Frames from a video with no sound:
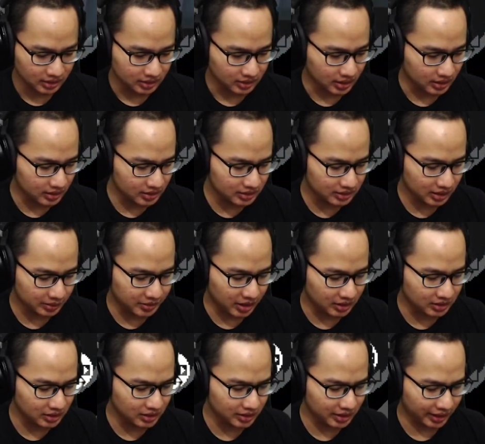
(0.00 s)
Dan ini setiap
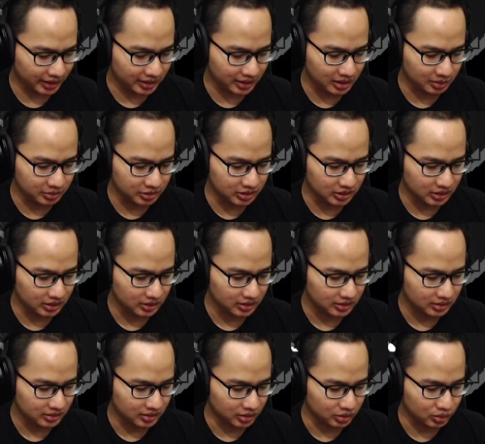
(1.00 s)
dungeon random sih.
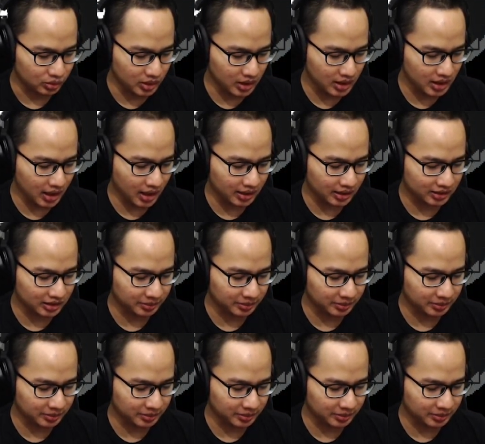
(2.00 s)
Dan juga ada